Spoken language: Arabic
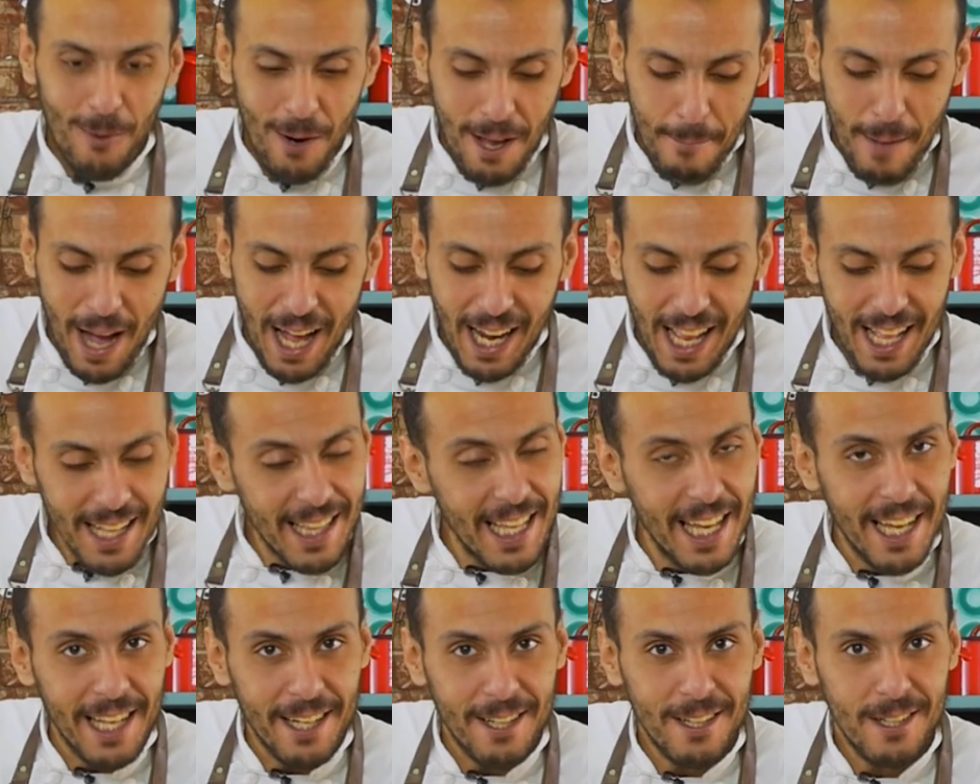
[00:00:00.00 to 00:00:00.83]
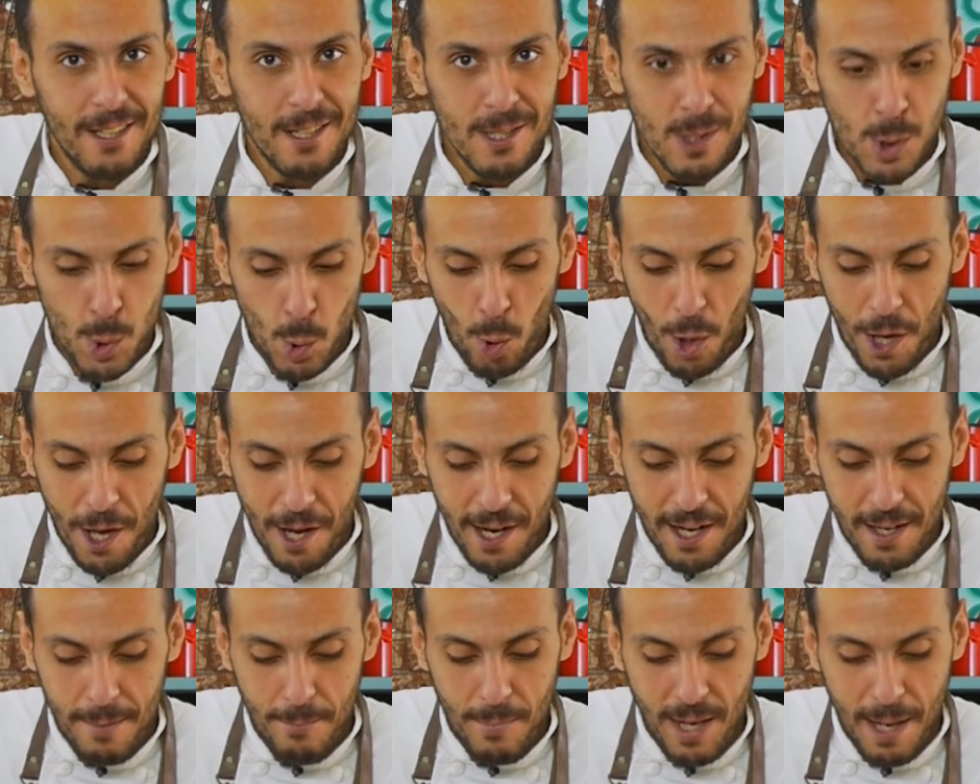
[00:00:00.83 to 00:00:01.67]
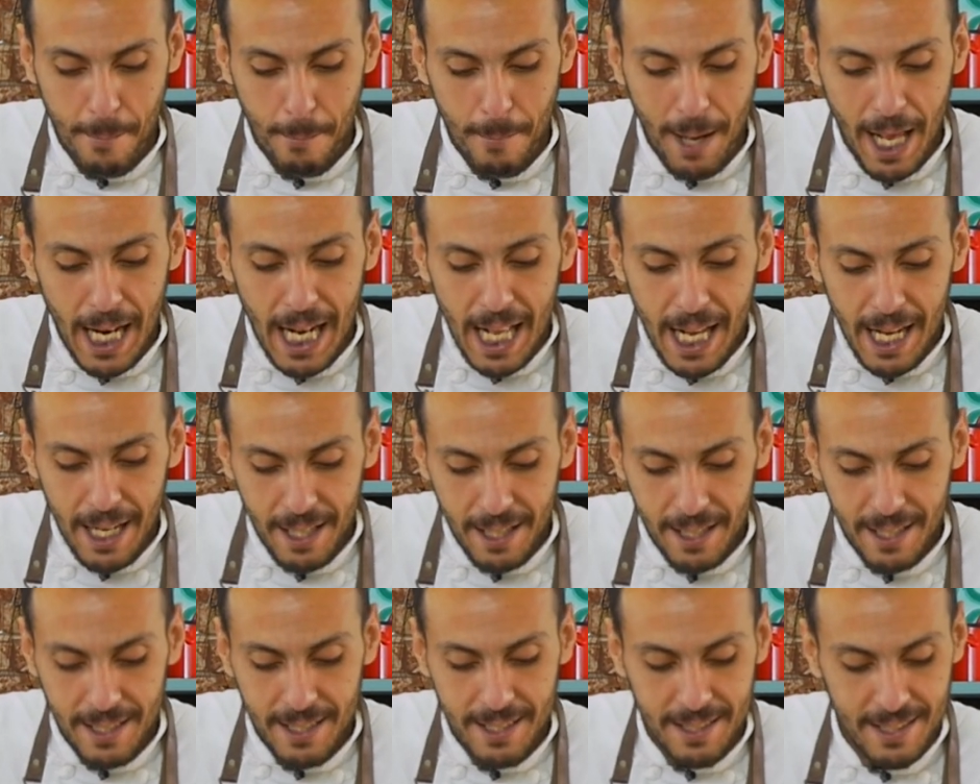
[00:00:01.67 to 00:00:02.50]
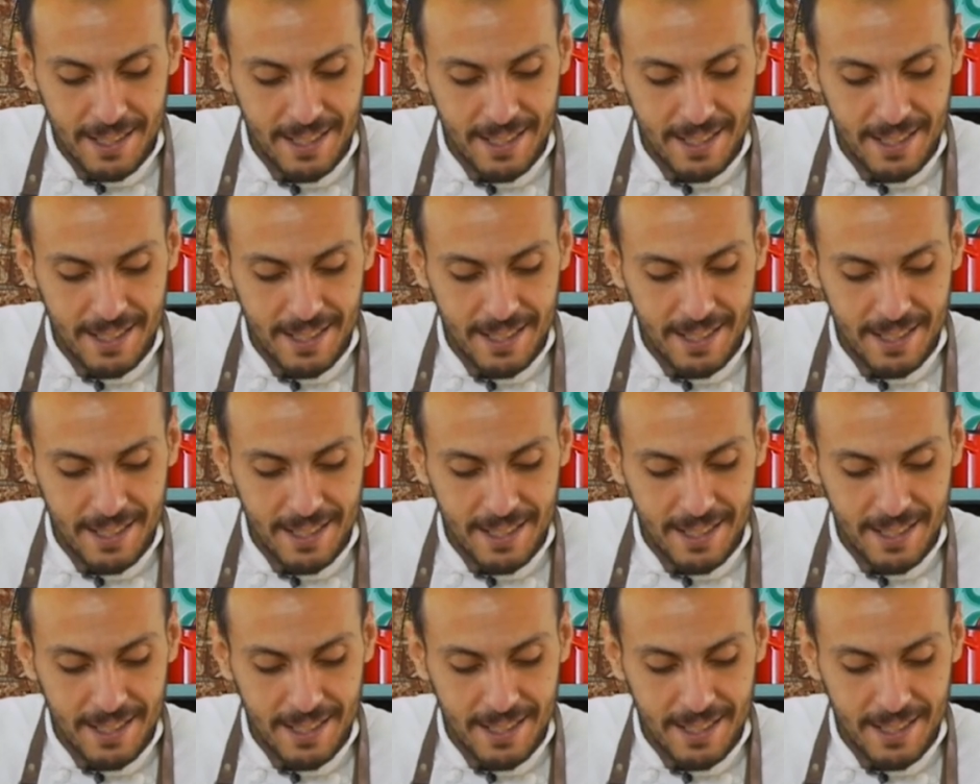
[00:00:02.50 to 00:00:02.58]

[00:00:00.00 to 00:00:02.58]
ومعلقتين صغيرين من الملح